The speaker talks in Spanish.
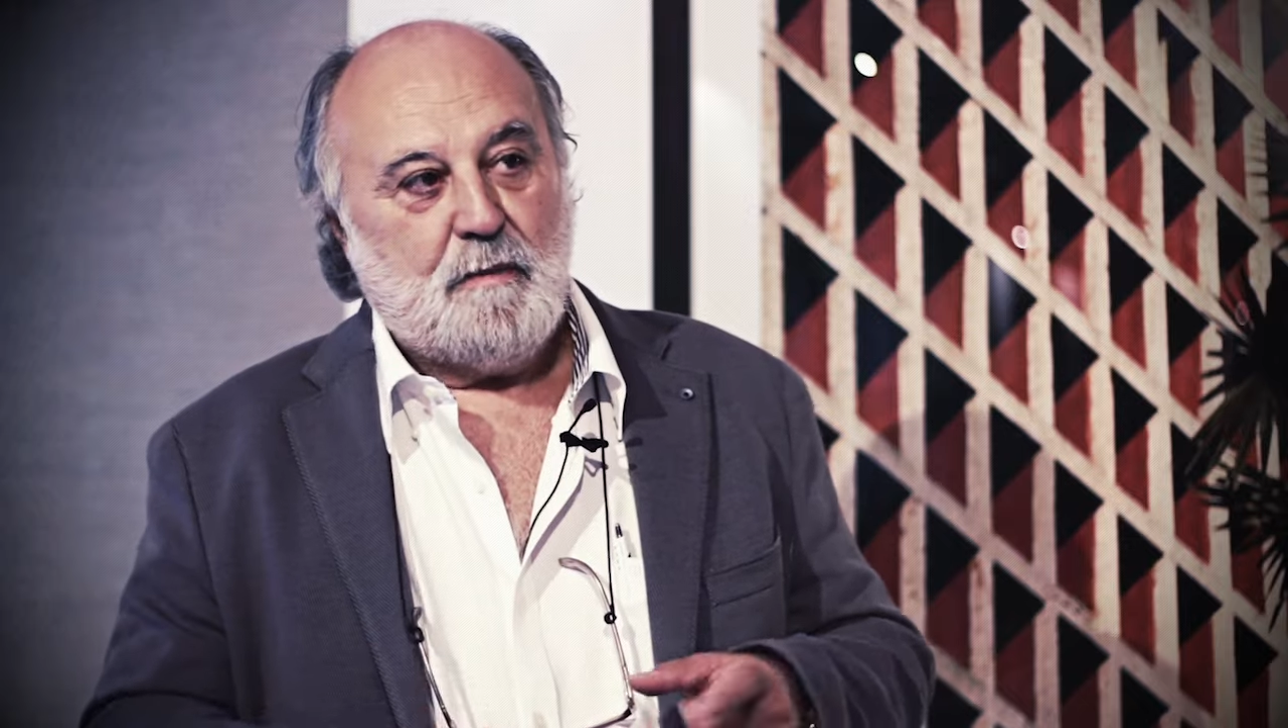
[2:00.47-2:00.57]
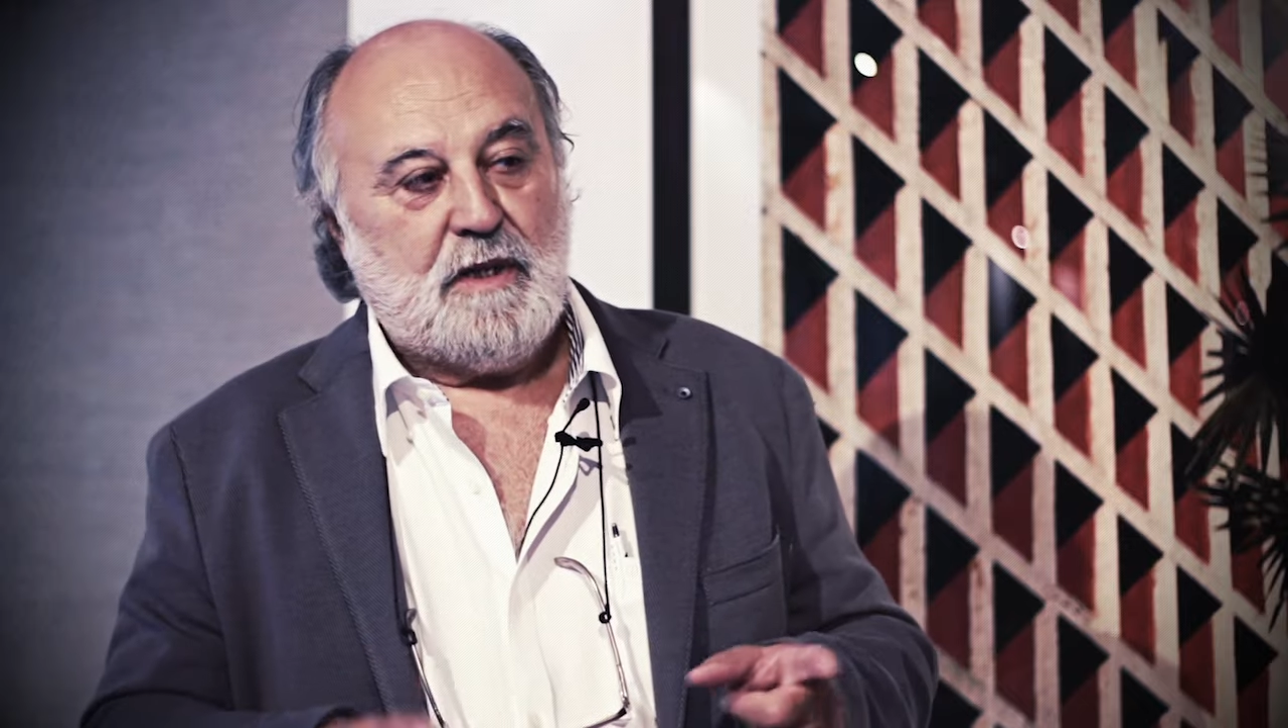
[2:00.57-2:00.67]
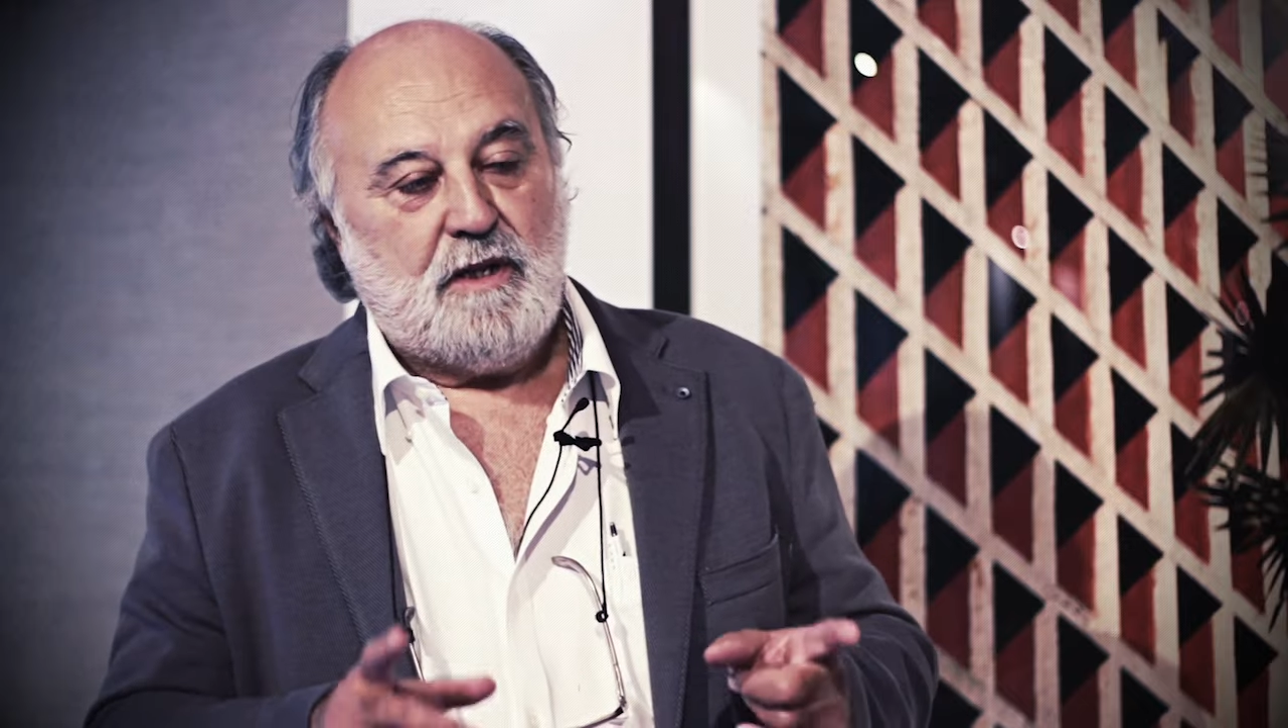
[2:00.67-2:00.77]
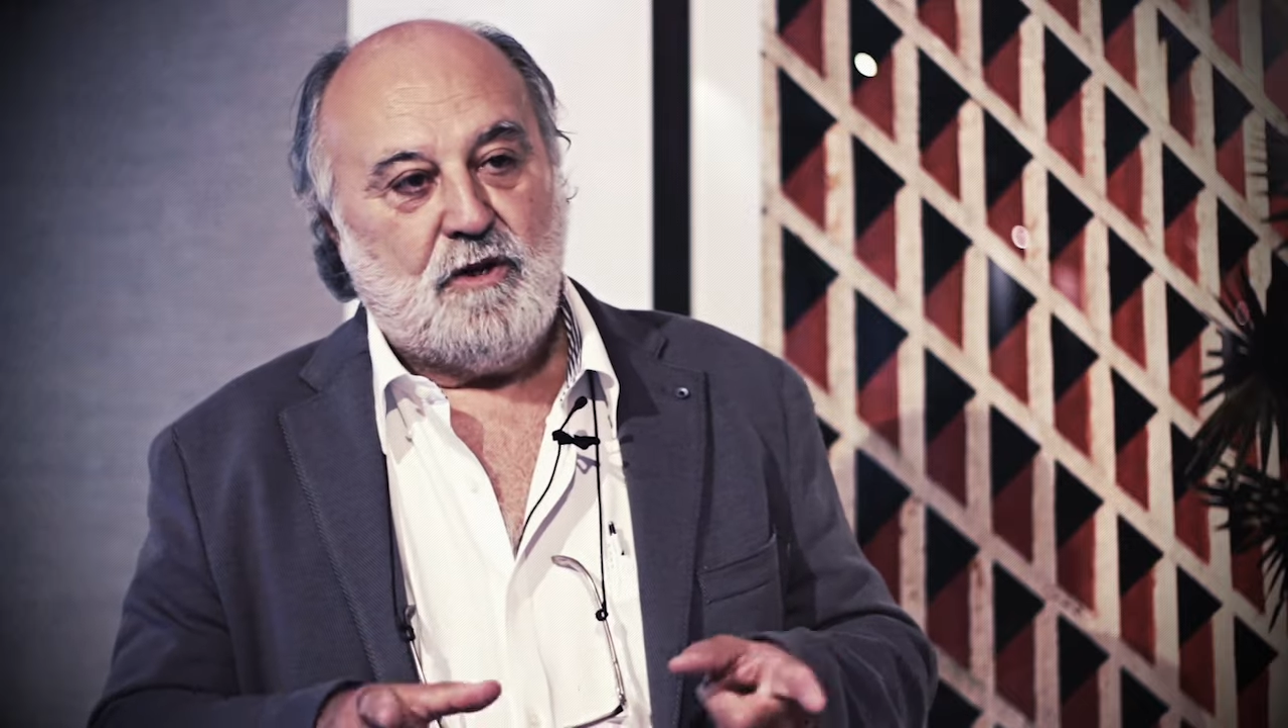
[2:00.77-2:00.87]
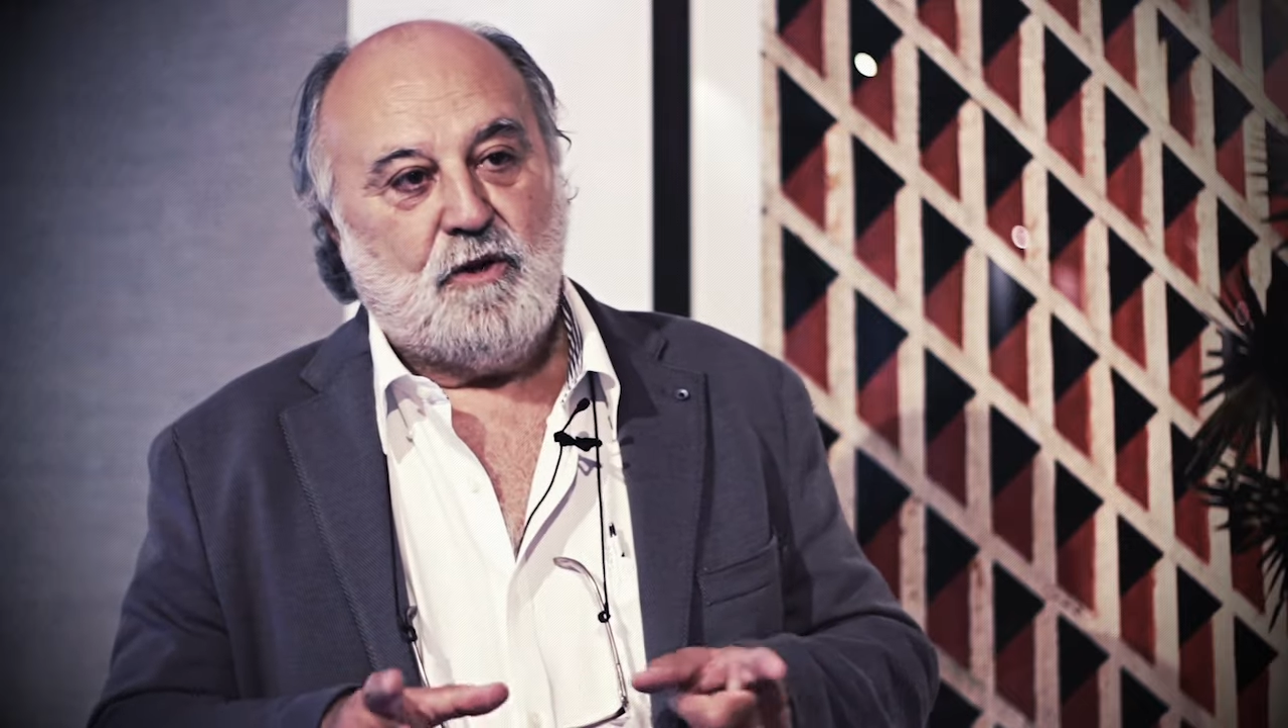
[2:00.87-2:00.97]

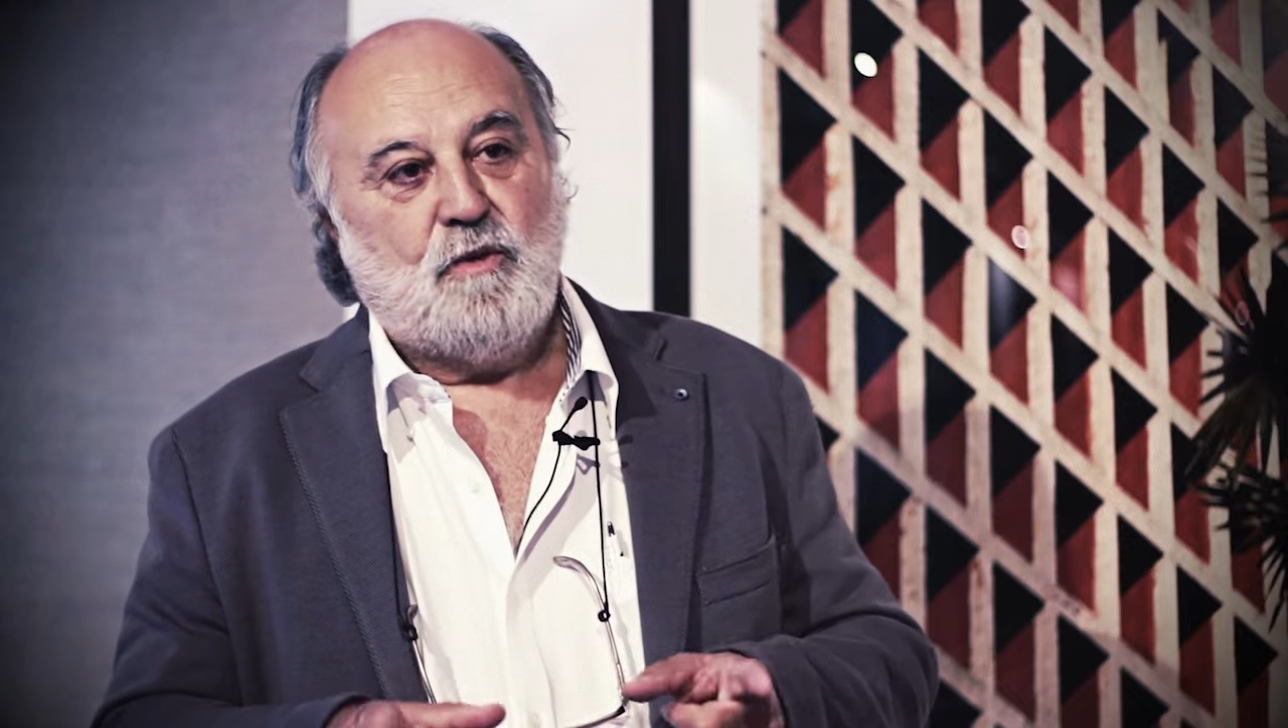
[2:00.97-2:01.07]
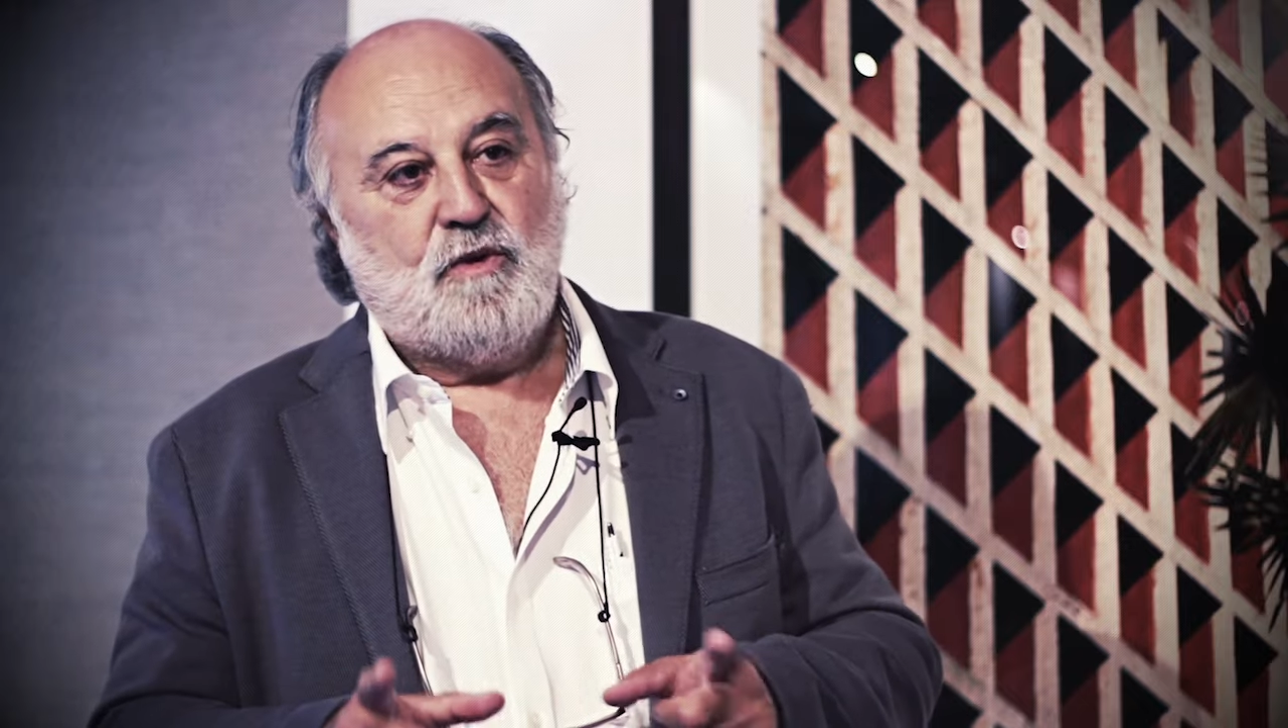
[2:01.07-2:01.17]
pidió